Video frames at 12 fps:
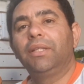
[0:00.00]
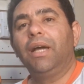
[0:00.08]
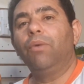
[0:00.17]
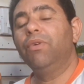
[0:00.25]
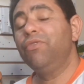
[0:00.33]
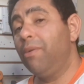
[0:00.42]

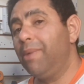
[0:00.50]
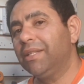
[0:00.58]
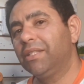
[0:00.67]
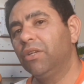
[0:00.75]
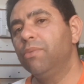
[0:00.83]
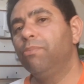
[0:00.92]
Tá? Uma
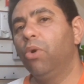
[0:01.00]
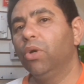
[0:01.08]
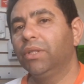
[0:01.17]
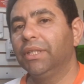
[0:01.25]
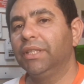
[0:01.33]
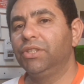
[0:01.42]
informação
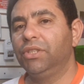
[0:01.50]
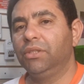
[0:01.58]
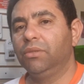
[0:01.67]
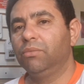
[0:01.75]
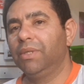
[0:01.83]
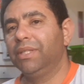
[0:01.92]

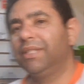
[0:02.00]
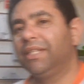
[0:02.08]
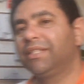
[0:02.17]
importante, uma